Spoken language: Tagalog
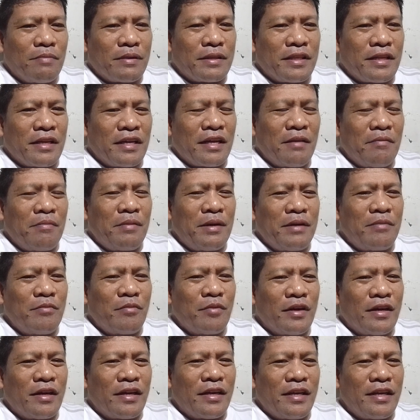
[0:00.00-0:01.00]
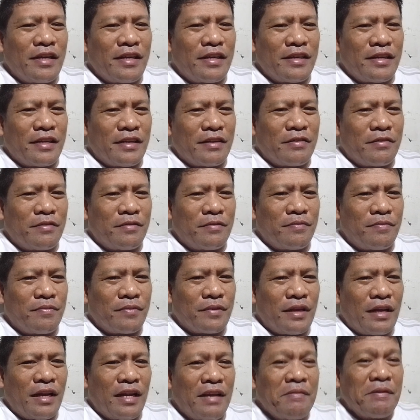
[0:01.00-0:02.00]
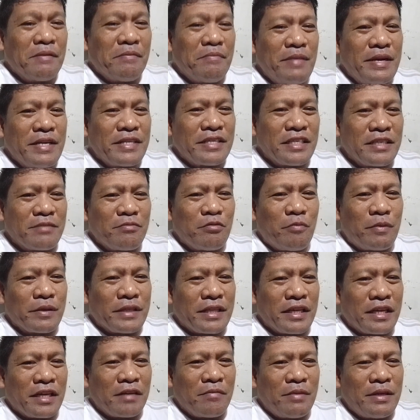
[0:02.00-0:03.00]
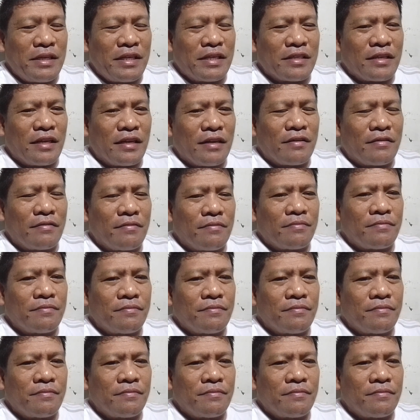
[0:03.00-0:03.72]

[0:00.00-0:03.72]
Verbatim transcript: Patikimin mga na yan, eh, ano? Limang beses mo patikimin niya sila